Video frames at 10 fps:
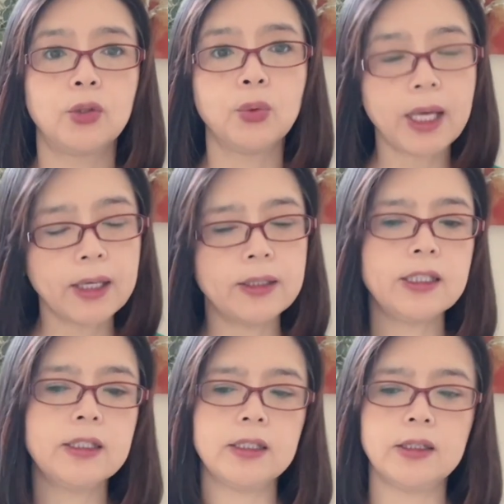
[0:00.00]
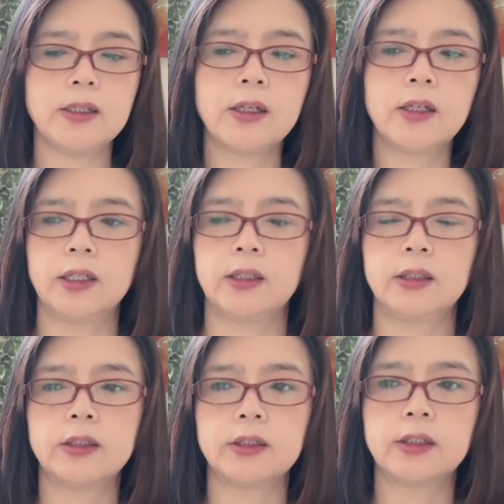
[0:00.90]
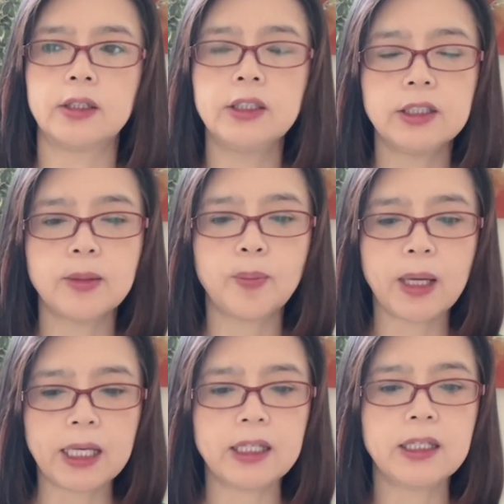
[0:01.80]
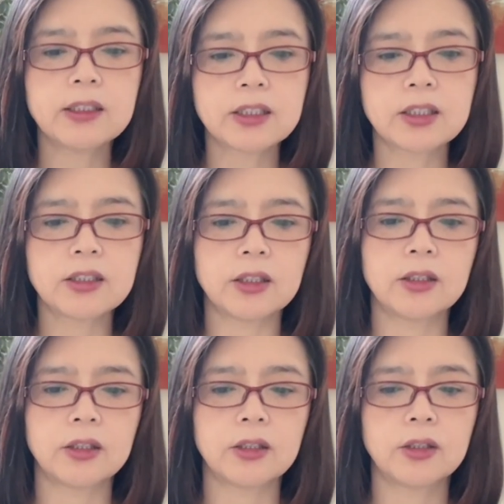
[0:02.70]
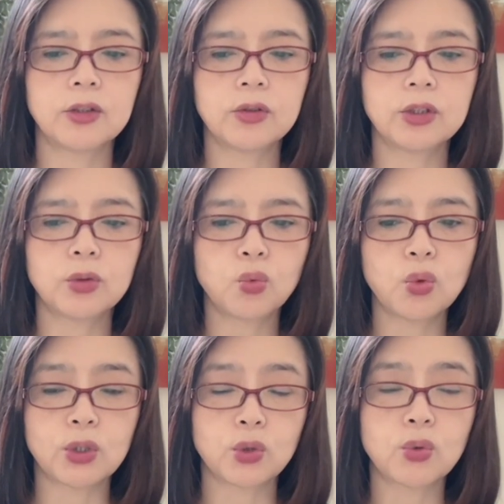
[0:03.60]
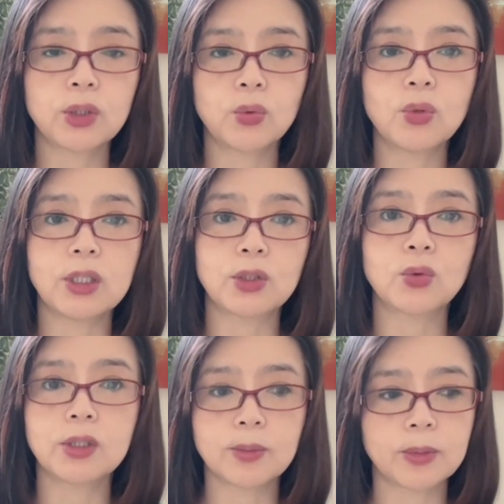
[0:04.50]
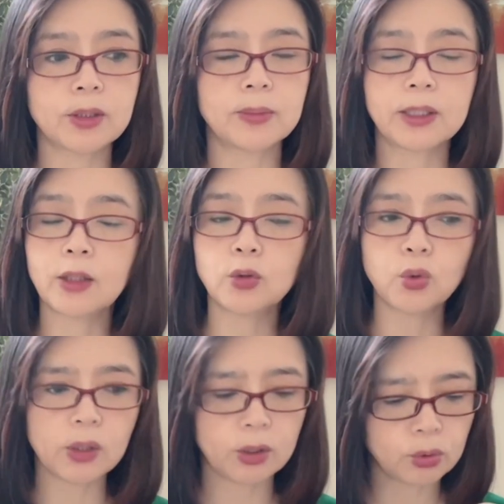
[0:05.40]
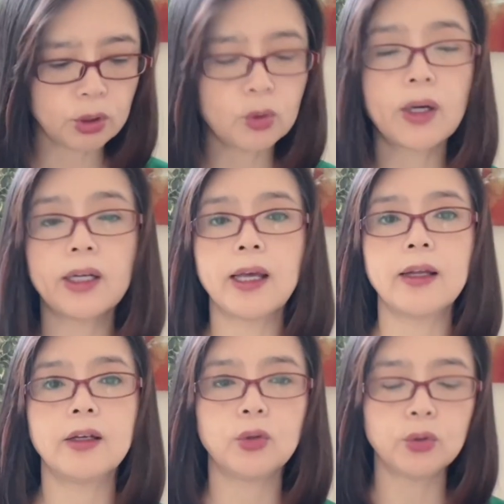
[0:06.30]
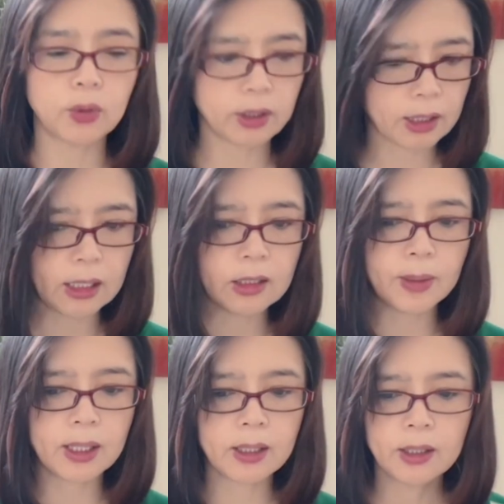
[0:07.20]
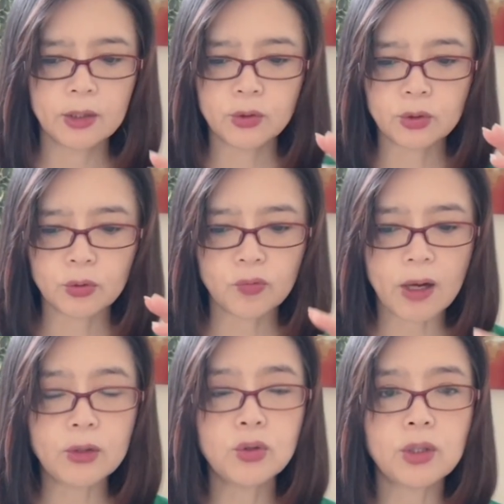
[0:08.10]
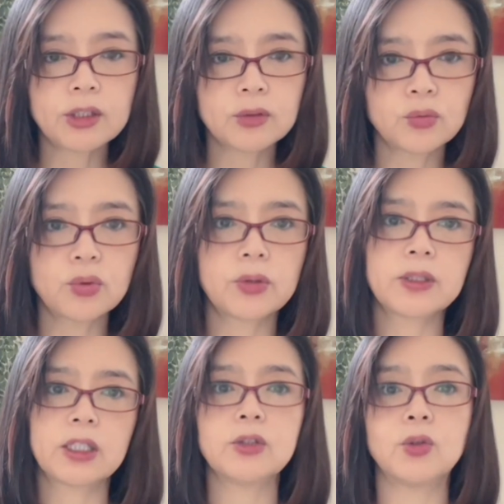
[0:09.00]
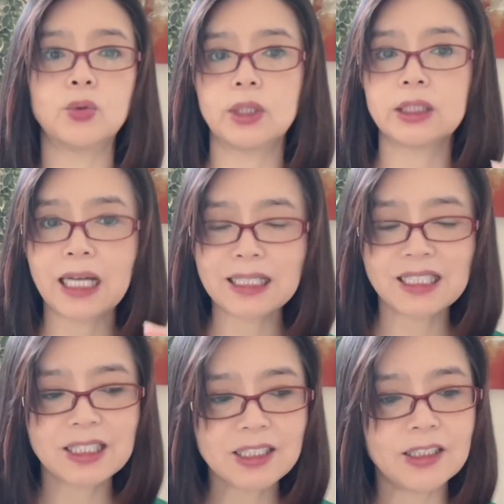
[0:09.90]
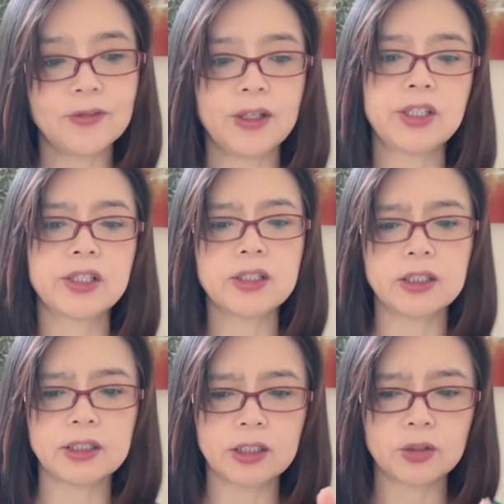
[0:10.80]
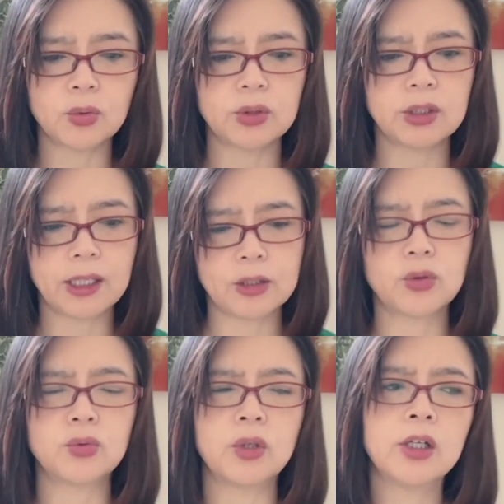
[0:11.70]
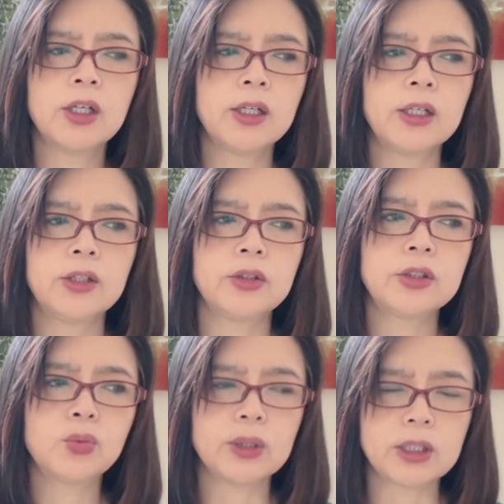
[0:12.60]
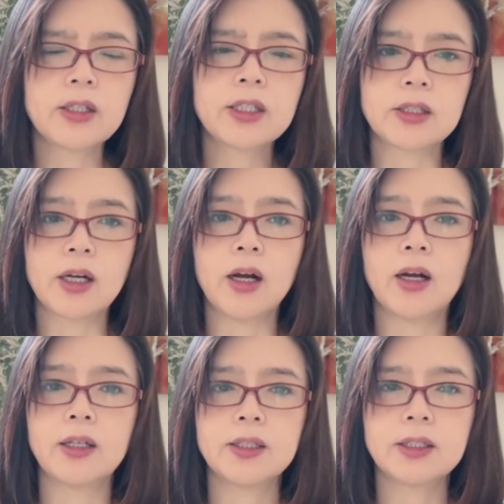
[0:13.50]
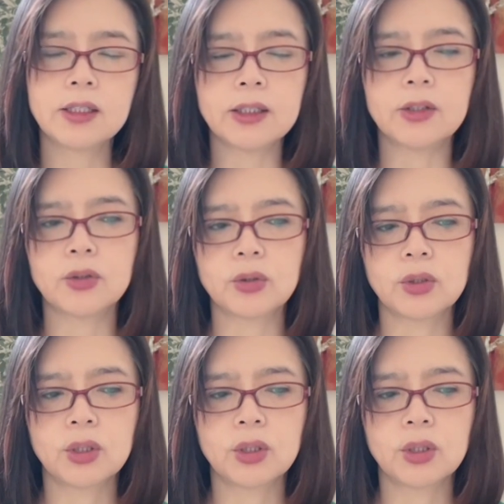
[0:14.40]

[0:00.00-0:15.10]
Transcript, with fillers: 留言很积极，呃，而且每一次。就是我说我说什么什么，他都会留一段言，留一段言里边就是完全是无中生有的，他自以为是的这个东西来说，就是我当时哈心里头